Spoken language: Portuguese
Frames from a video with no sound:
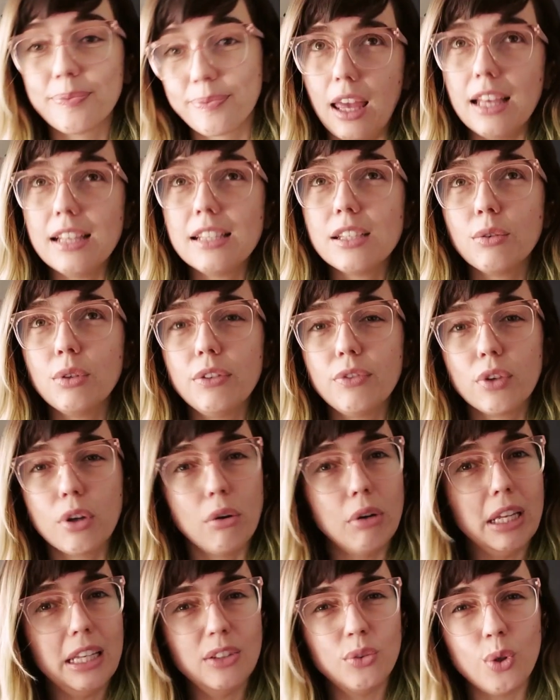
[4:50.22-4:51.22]
Esse é um livro que
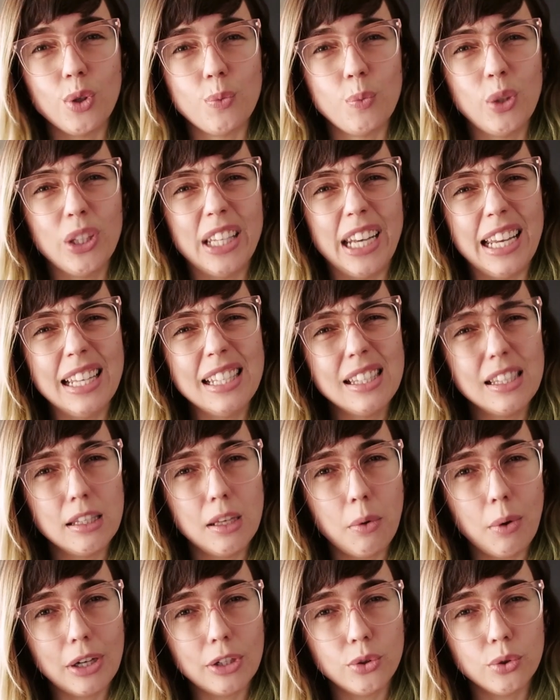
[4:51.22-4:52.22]
eu li em 2013,
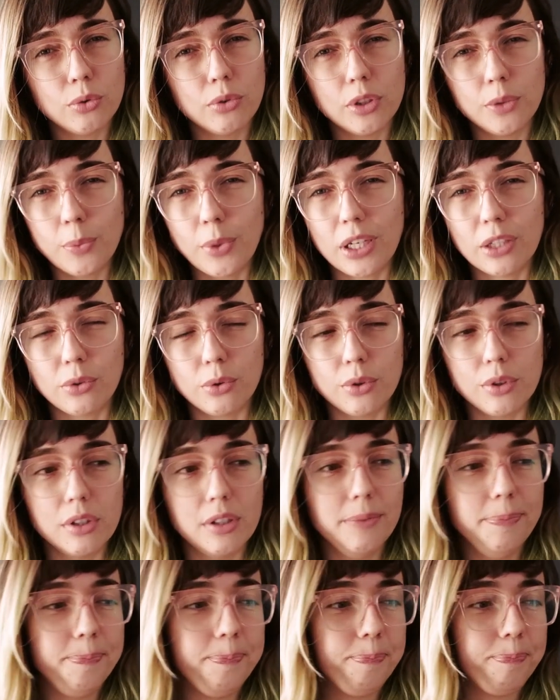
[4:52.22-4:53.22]
eu acho,
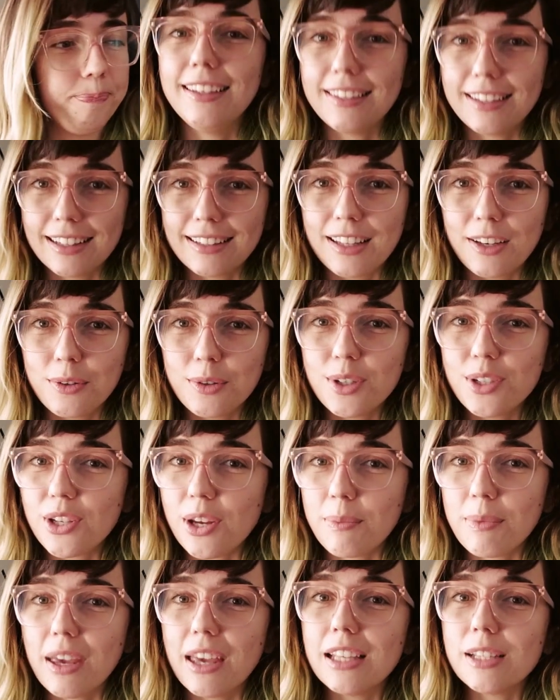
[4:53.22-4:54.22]
2014, e que até hoje
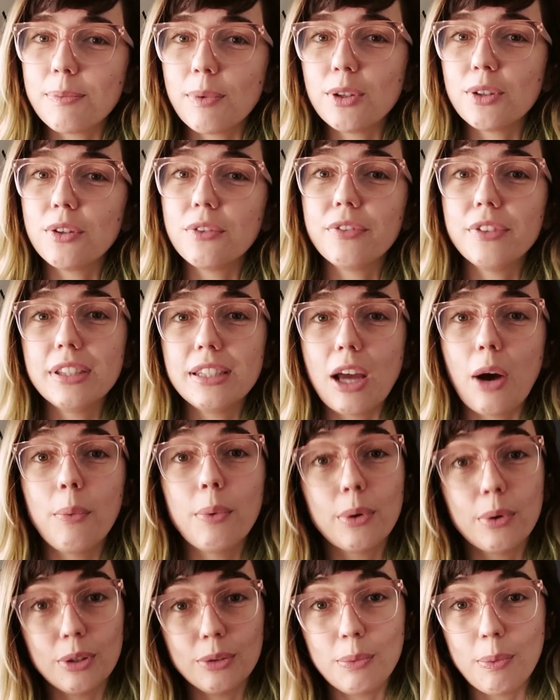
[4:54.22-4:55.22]
é a minha resposta oficial
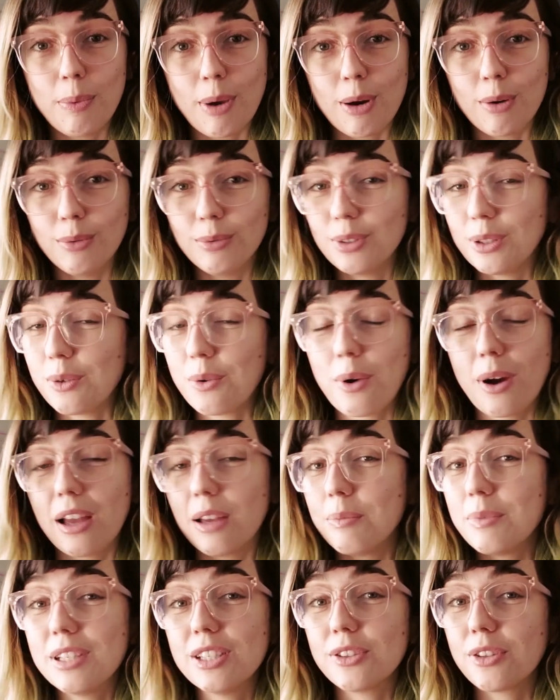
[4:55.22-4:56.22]
para quando me perguntam qual
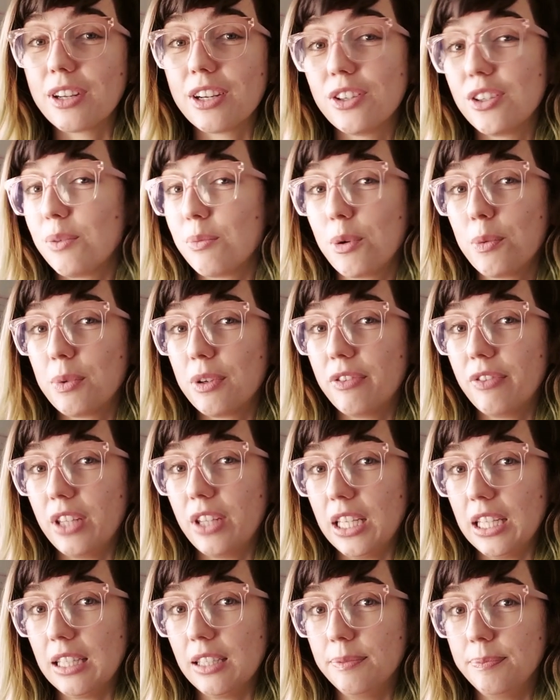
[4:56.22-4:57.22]
é a minha história de amor
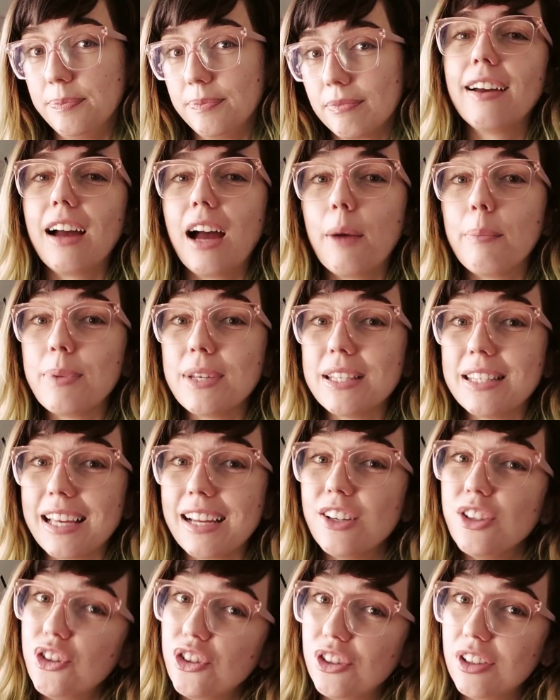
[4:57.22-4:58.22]
preferida.
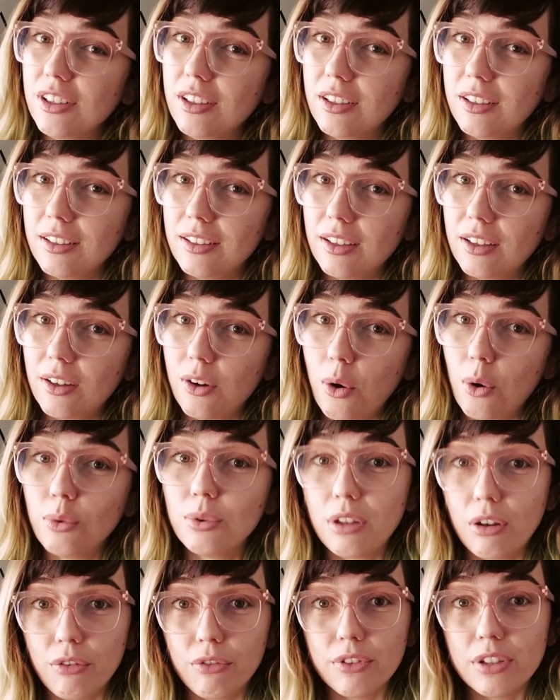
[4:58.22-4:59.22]
Apesar de, ou
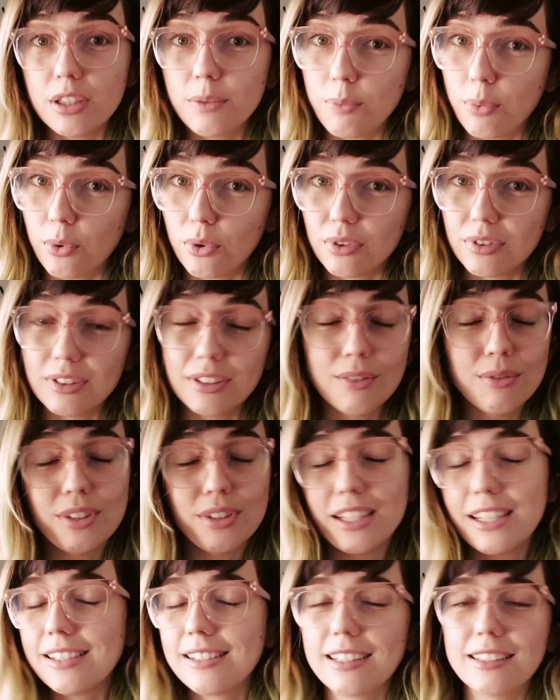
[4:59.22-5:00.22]
talvez por, não
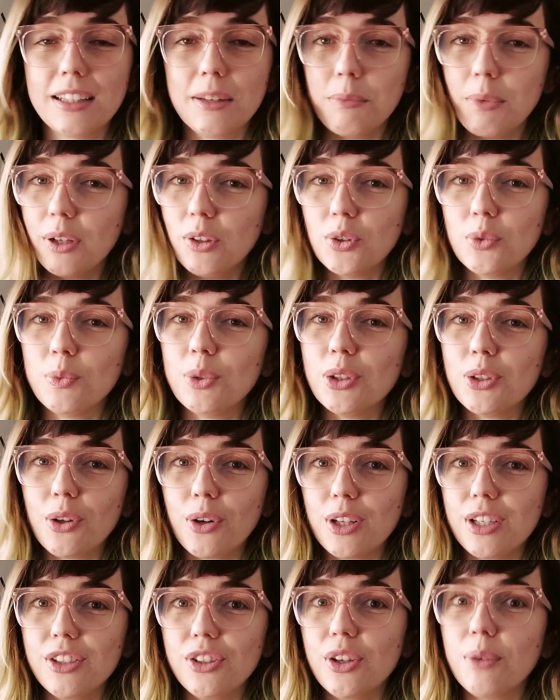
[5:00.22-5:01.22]
ser exatamente uma
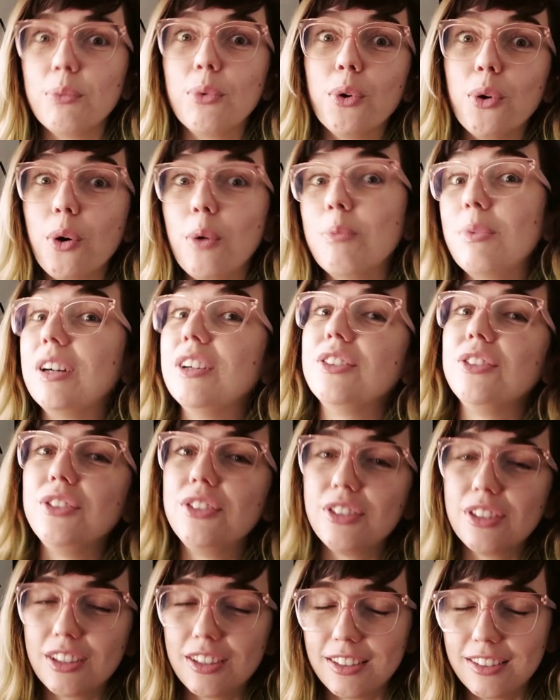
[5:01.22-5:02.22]
história de amor
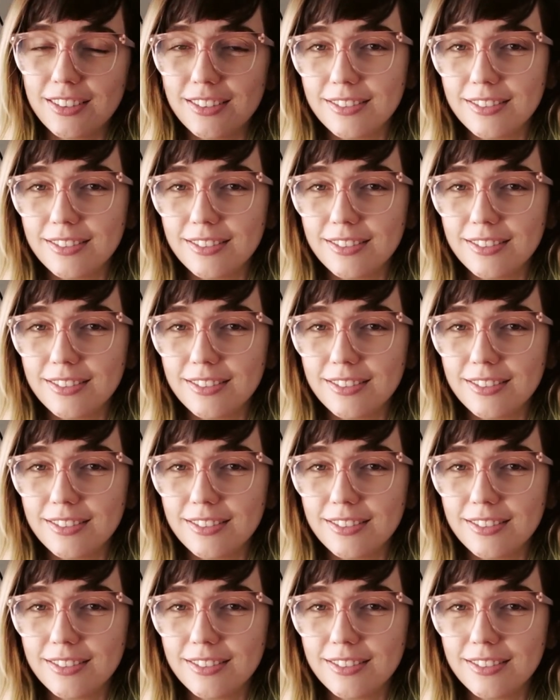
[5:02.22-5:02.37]
romântica.